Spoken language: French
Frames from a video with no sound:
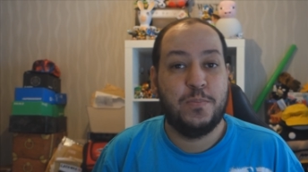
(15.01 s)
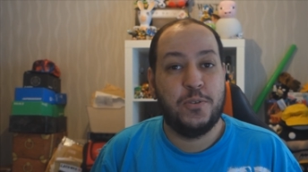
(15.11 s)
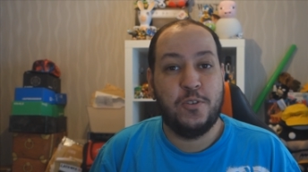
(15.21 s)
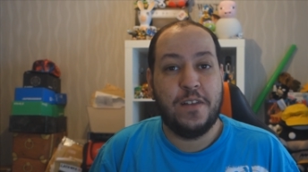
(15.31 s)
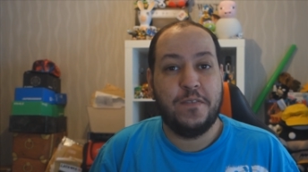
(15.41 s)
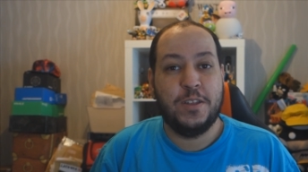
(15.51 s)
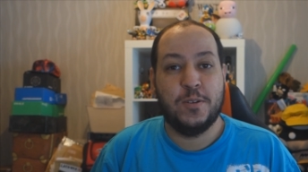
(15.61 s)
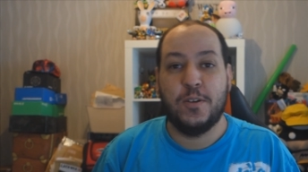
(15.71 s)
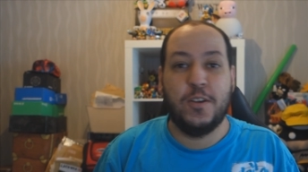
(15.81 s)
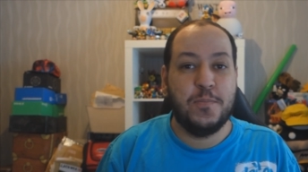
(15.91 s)
pour une nouvelle
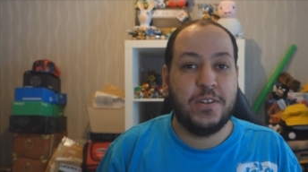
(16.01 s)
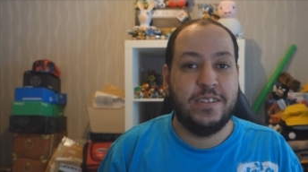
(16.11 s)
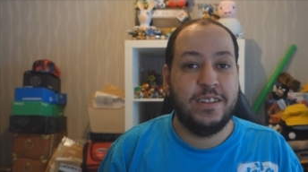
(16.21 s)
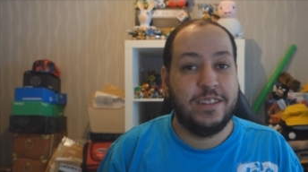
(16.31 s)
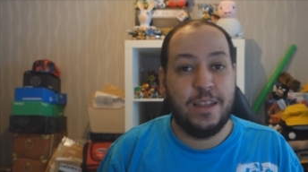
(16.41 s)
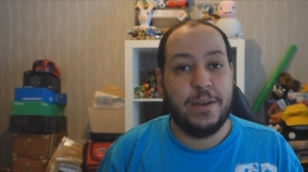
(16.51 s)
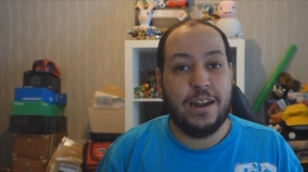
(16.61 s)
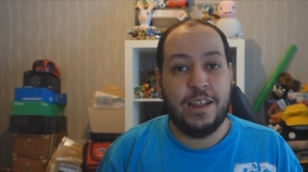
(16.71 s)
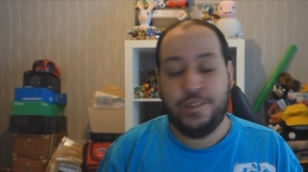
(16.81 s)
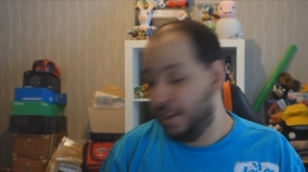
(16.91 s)
vidéo unboxing,
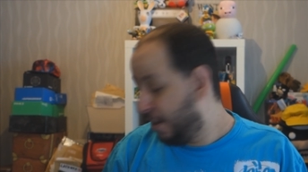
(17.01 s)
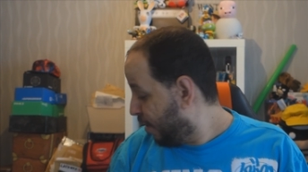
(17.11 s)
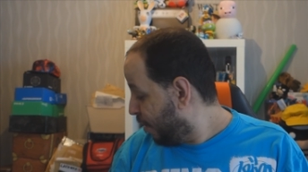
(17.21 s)
déballage,